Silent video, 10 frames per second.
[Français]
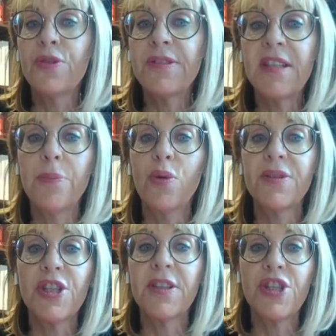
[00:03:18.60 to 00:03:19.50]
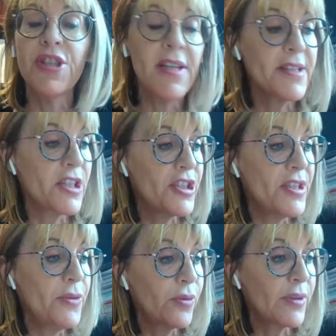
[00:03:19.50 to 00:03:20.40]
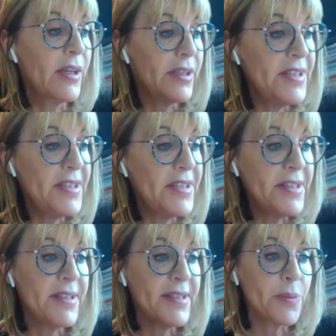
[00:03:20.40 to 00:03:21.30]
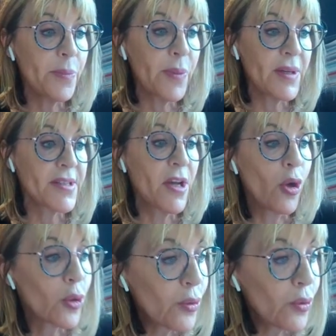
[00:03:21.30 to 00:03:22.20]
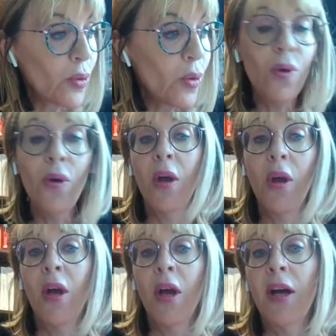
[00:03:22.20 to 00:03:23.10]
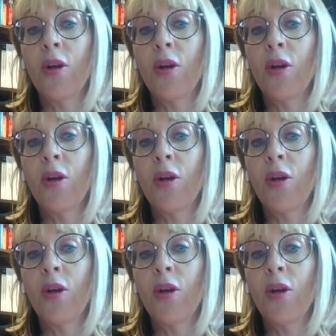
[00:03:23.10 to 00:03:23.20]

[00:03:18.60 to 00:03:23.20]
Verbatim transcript: que faut-il protéger Il s'agit donc ici des espaces ruraux.